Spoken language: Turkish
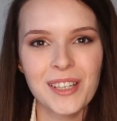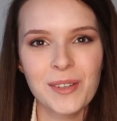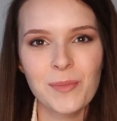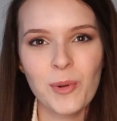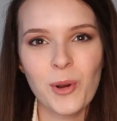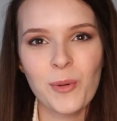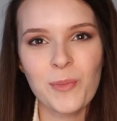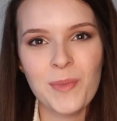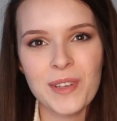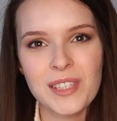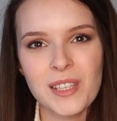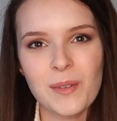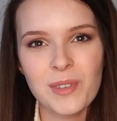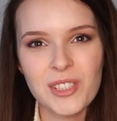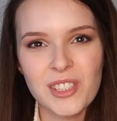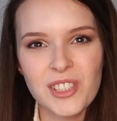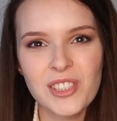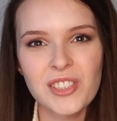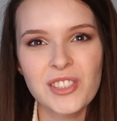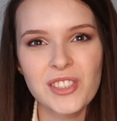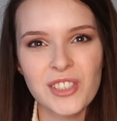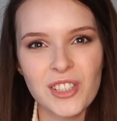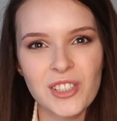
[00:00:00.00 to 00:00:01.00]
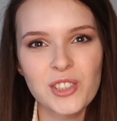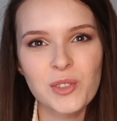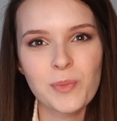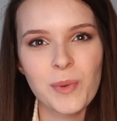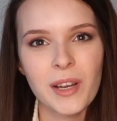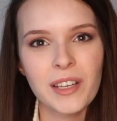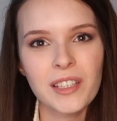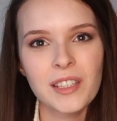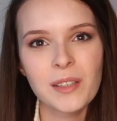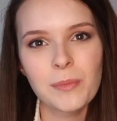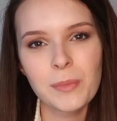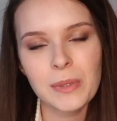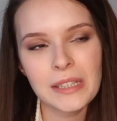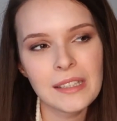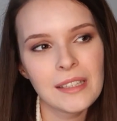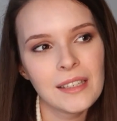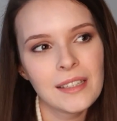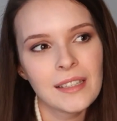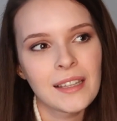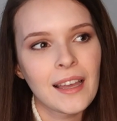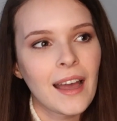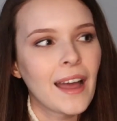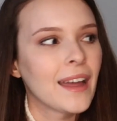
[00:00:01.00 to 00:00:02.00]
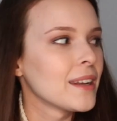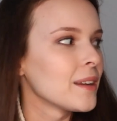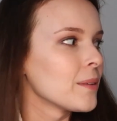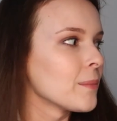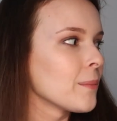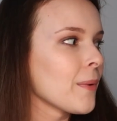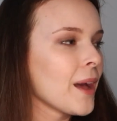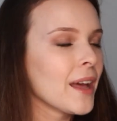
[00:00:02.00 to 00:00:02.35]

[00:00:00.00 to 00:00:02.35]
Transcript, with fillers: Yani böyle masa başı çalışmak gibi değil yani.